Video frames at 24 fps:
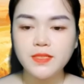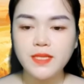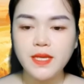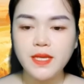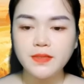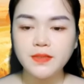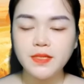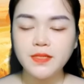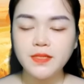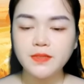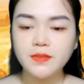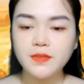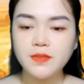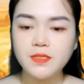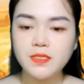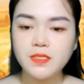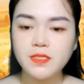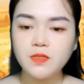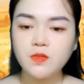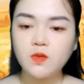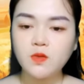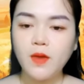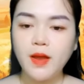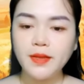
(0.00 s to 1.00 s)
Nhạc Đình
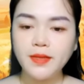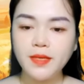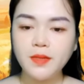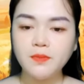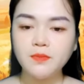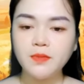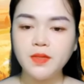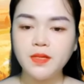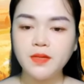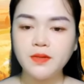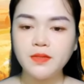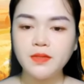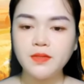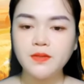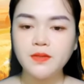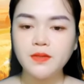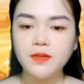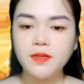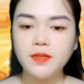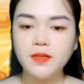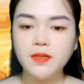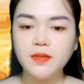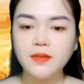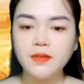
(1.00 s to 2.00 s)
thực sự quá kiệm lời,
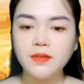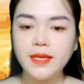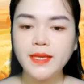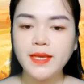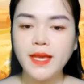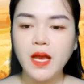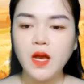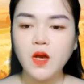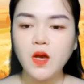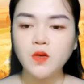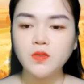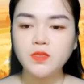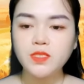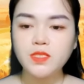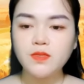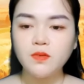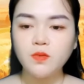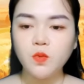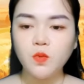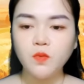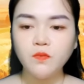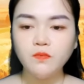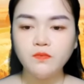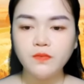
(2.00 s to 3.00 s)
ngay cả ở
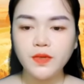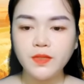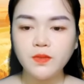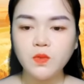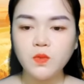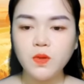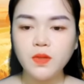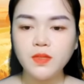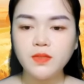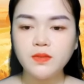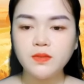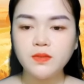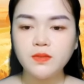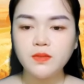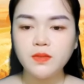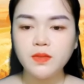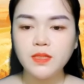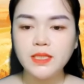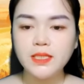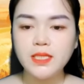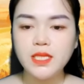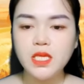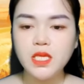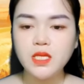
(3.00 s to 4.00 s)
trường cũng vậy luôn.
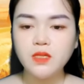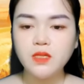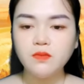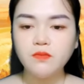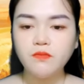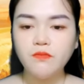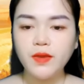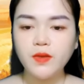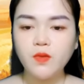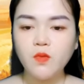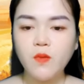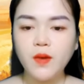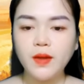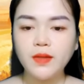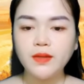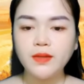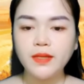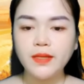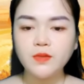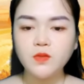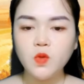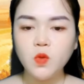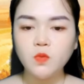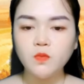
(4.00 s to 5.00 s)
Nhưng vẻ
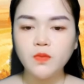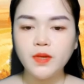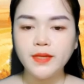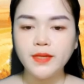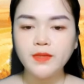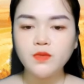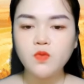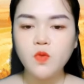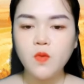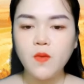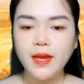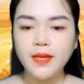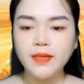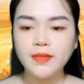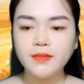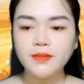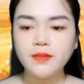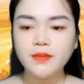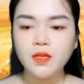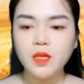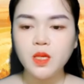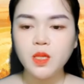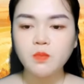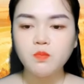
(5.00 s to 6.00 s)
ngoài lạnh lùng ấy của
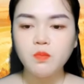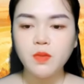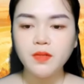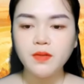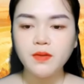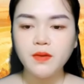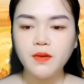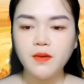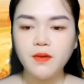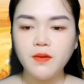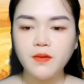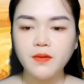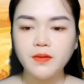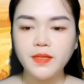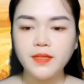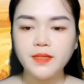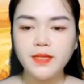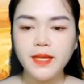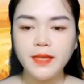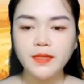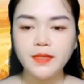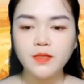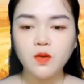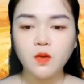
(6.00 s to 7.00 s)
anh bất ngờ
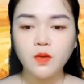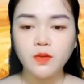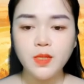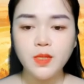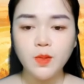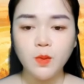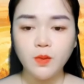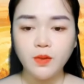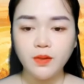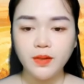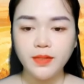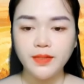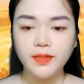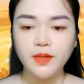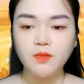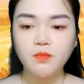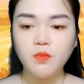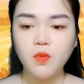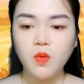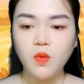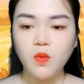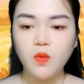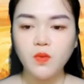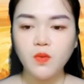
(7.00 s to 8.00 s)
khiến anh có nhiều người
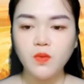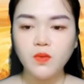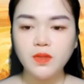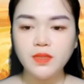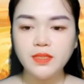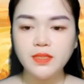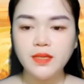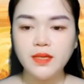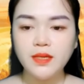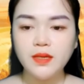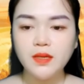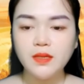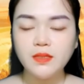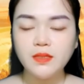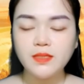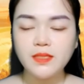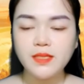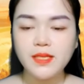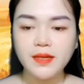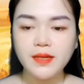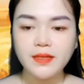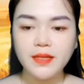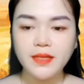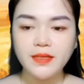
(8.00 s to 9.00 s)
hâm mộ.
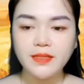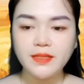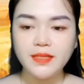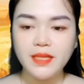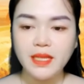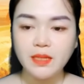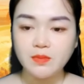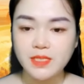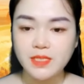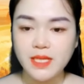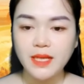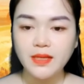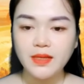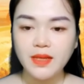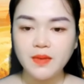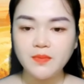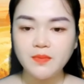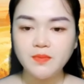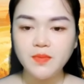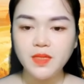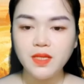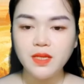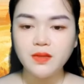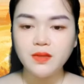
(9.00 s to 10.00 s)
Nhạc Đình đẹp trai
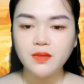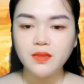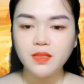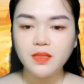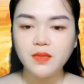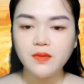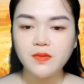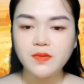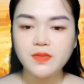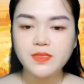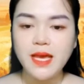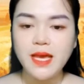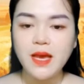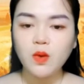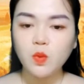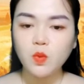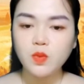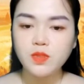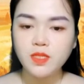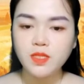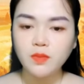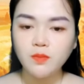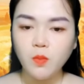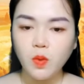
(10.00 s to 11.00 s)
lắm, thực ra
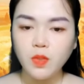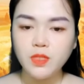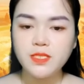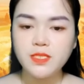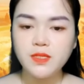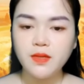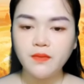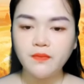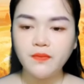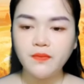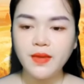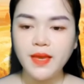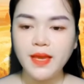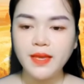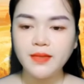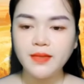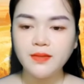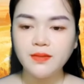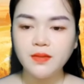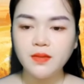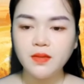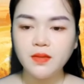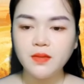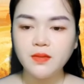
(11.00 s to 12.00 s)
cô rất muốn chơi với
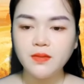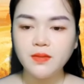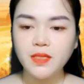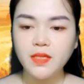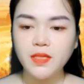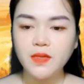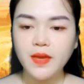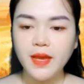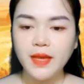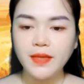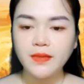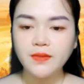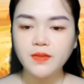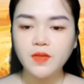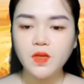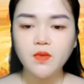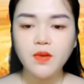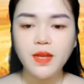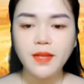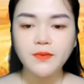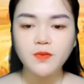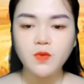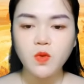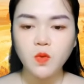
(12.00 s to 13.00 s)
anh, nhưng anh
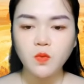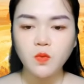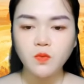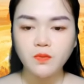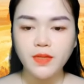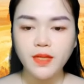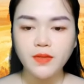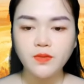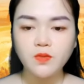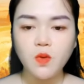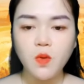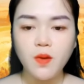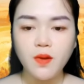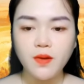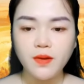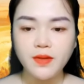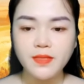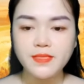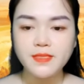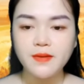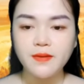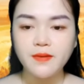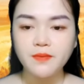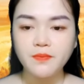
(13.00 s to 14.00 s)
cứ lạnh lùng nên cô
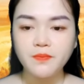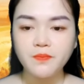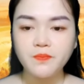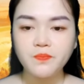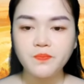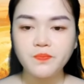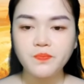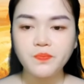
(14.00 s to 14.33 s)
hơi sợ.